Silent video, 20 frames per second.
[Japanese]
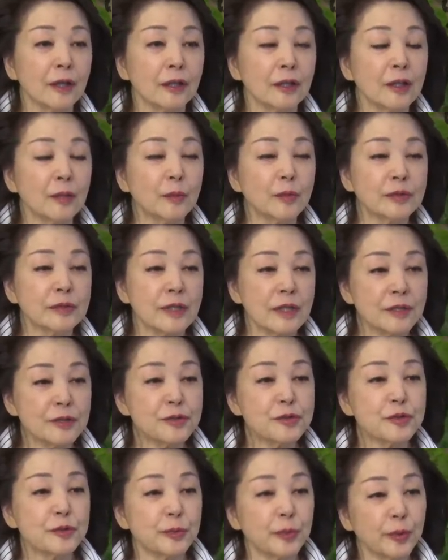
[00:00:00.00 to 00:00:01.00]
でも専
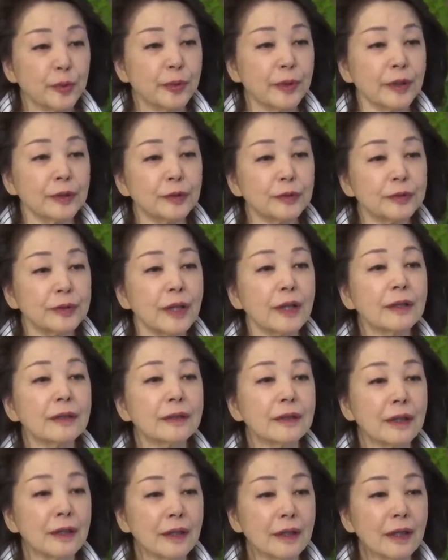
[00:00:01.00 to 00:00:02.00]
守防衛の
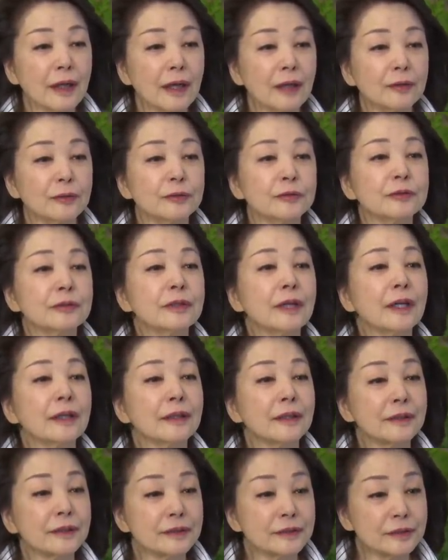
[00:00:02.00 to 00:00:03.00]
典型が
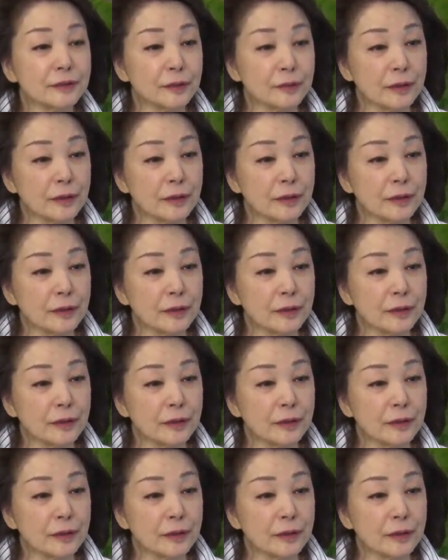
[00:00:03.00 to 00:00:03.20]
ウクライナですよ